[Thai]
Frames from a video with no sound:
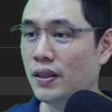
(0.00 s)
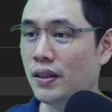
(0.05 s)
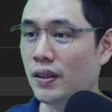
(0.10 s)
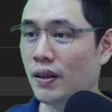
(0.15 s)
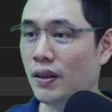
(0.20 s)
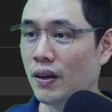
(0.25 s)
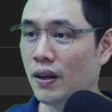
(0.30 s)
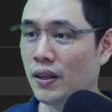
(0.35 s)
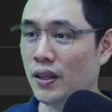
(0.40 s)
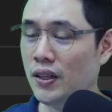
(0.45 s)
อ๋
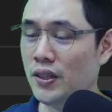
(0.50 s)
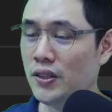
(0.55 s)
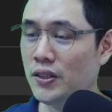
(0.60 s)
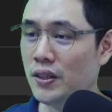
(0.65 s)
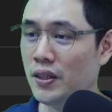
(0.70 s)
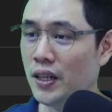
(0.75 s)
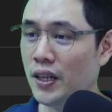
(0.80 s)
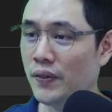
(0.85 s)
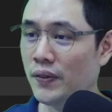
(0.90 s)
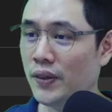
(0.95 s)
ออันนี้
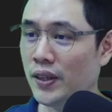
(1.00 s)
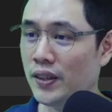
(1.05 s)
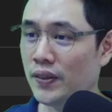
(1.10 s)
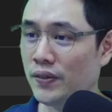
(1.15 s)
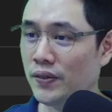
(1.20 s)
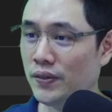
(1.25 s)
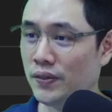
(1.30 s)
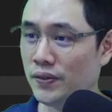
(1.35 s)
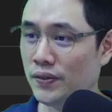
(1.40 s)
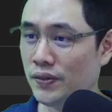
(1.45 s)
username นะครับ
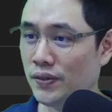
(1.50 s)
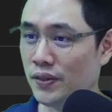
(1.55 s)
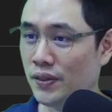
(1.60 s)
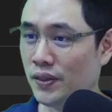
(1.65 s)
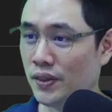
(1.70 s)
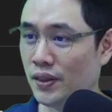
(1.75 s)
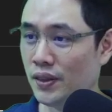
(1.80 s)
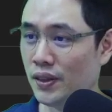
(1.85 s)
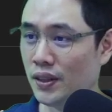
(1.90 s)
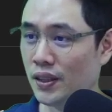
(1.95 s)

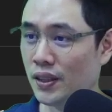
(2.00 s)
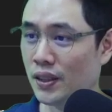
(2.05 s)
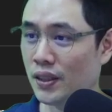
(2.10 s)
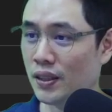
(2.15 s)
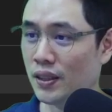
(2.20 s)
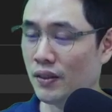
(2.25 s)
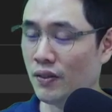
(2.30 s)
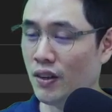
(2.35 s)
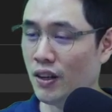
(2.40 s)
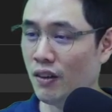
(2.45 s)

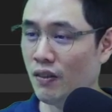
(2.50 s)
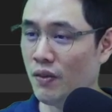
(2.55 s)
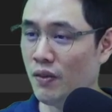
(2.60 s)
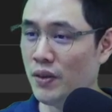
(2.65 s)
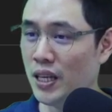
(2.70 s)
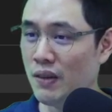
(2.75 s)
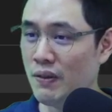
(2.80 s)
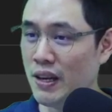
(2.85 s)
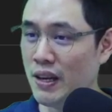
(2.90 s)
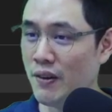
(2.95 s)
เราไม่มี
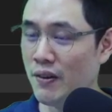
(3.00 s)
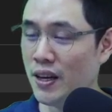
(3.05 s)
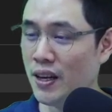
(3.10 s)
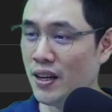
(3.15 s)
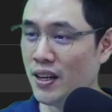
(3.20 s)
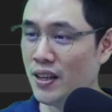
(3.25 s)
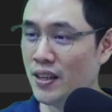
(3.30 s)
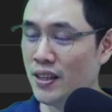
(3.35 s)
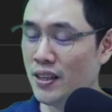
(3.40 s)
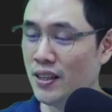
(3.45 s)
อีเมลนะ
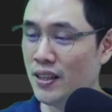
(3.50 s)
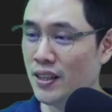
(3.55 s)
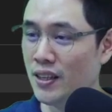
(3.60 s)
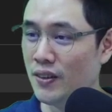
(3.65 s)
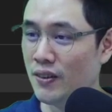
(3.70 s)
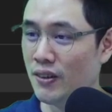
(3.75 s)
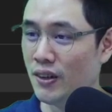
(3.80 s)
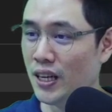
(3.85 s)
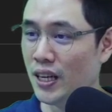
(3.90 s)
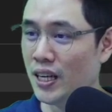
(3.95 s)

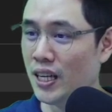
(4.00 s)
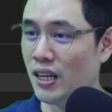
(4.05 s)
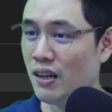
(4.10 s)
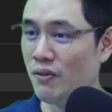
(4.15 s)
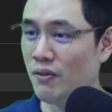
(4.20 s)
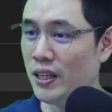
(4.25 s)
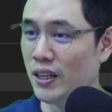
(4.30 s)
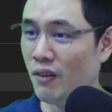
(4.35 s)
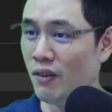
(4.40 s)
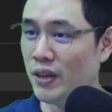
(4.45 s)
เพราะหน้าด้านเรา
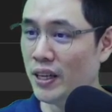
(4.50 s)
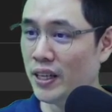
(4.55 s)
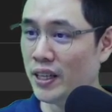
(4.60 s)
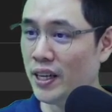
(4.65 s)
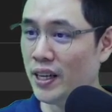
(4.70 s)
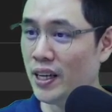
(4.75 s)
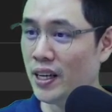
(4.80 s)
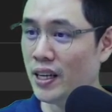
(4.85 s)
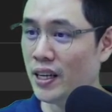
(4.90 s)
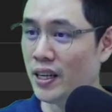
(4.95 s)
มีเรามี
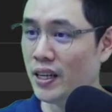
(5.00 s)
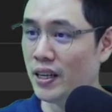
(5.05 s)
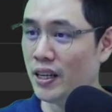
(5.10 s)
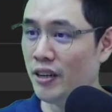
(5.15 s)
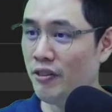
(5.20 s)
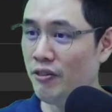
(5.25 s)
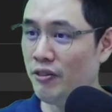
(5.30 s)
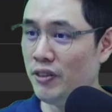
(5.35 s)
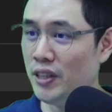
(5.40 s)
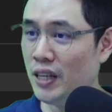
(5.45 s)
แค่
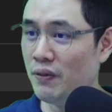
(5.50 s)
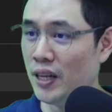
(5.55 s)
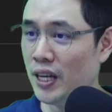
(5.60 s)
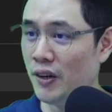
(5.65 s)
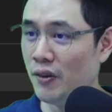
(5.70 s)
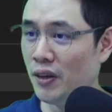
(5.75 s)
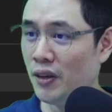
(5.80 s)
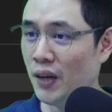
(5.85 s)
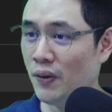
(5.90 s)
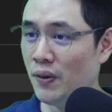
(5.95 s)
f name l
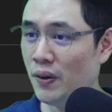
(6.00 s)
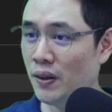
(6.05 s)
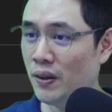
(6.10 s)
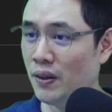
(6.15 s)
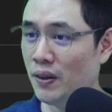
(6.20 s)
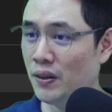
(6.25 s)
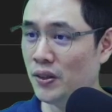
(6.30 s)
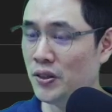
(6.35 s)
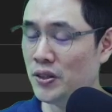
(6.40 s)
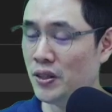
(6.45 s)
name แล้วก็
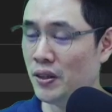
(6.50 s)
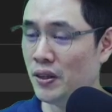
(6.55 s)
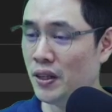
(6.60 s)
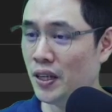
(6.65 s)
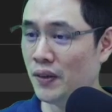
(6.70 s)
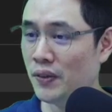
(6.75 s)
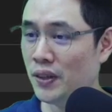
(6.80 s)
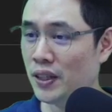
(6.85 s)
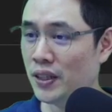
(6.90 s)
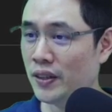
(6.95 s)

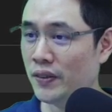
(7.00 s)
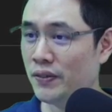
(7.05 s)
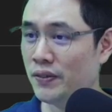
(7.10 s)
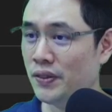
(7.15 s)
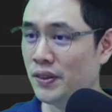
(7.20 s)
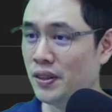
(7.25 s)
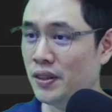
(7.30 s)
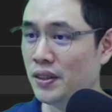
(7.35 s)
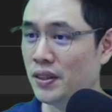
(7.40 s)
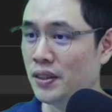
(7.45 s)
username นะครับ
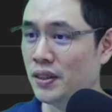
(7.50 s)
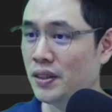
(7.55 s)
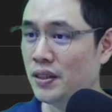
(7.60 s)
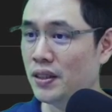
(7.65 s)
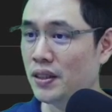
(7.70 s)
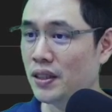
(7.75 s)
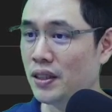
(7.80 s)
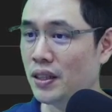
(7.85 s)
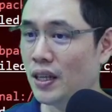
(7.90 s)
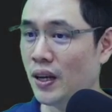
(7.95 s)

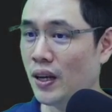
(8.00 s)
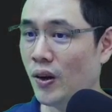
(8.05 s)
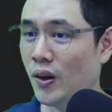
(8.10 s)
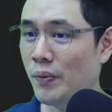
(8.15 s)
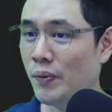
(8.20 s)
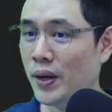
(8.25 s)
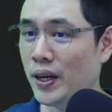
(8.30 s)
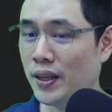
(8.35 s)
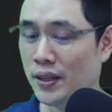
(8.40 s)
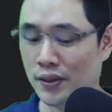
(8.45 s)
ลอง
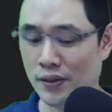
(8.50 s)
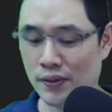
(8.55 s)
ใหม่